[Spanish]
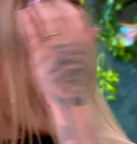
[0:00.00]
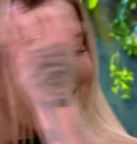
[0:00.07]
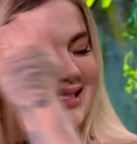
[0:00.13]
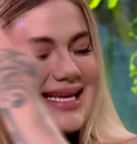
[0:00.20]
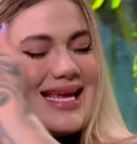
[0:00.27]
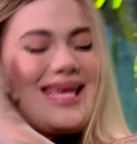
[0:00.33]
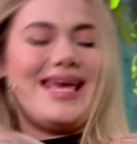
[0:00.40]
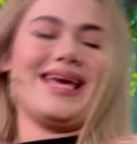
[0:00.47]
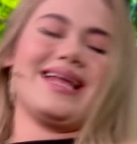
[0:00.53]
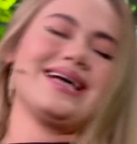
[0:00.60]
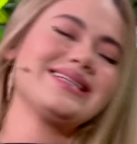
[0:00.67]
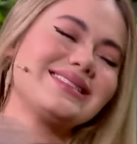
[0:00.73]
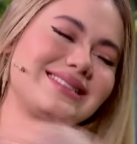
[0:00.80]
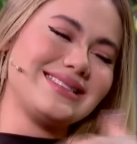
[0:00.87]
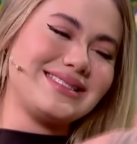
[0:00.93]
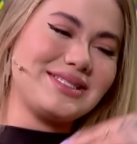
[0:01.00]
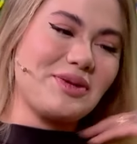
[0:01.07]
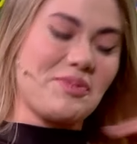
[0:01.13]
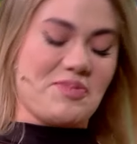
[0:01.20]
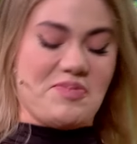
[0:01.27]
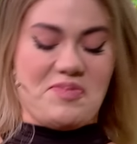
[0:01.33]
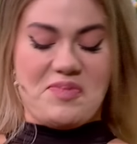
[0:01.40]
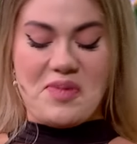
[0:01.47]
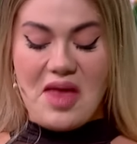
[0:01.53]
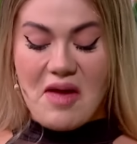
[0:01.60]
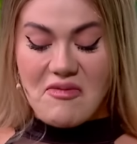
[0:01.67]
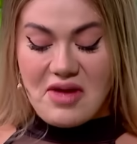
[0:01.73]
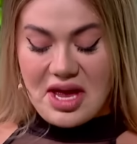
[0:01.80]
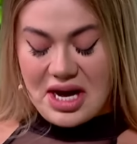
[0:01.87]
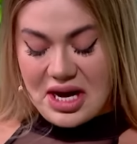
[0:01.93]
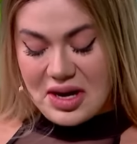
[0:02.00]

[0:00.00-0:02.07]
las que quieras. A ver.